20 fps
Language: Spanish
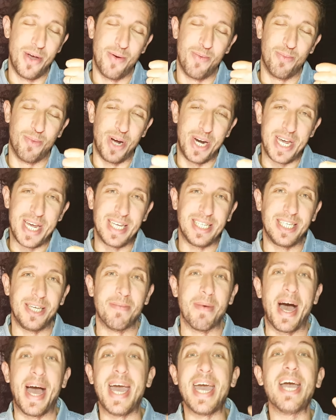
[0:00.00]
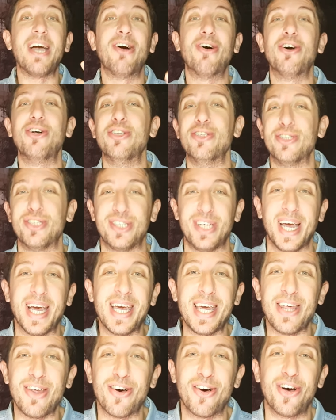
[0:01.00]
Buenísima. He
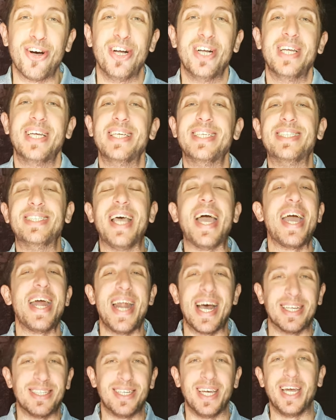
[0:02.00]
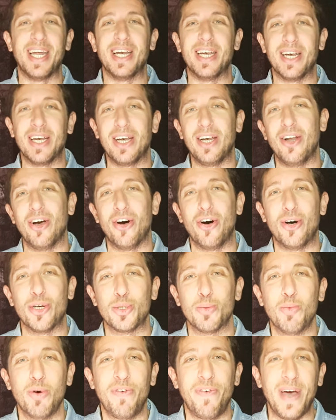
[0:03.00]
conseguido cenas en
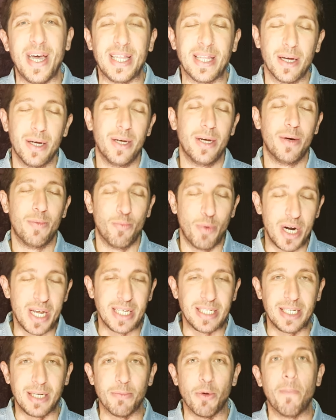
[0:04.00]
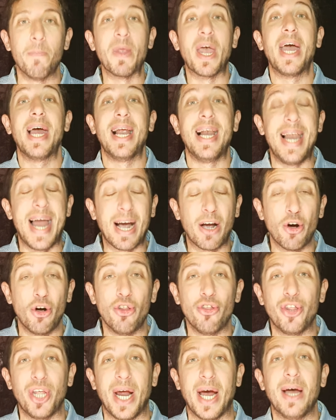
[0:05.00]
los buffets. Buenísimo. La
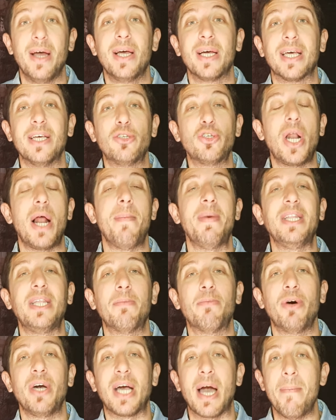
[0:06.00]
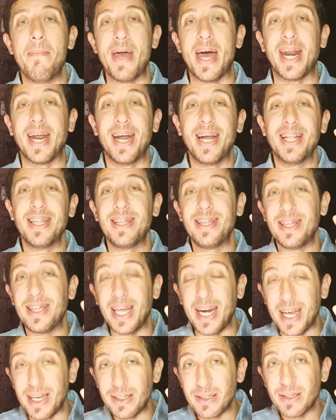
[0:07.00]
contra, que solamente puedes cambiar
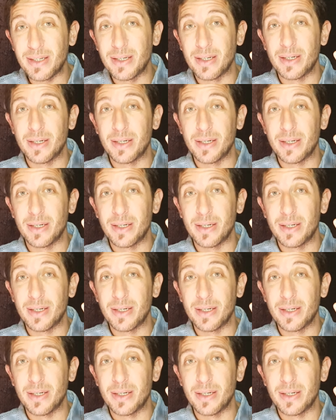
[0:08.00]
tres